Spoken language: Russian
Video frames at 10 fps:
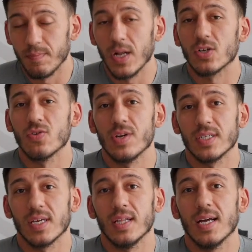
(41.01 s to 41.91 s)
Большой
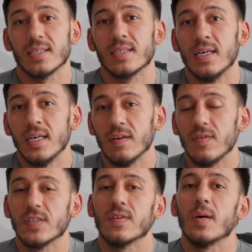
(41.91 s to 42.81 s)
резонанс
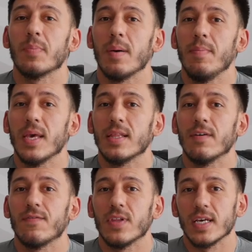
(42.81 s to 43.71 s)
вызвала
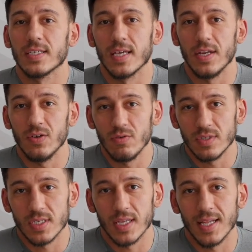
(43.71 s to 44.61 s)
победа Флекса
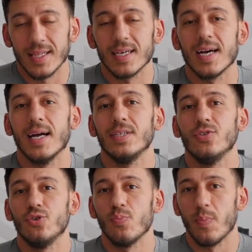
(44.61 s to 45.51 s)
Льюиса над
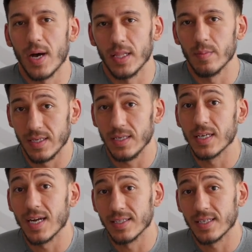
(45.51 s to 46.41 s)
Хади Чупаном,
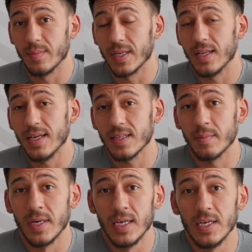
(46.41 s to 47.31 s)
иранским
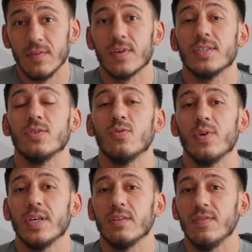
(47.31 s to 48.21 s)
атлетом в
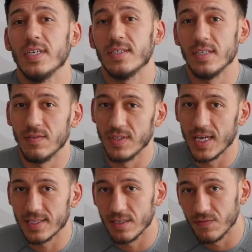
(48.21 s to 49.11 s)
категории
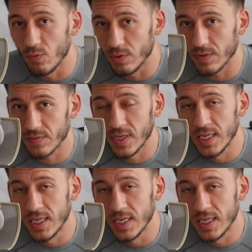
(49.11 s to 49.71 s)
212 фунтов.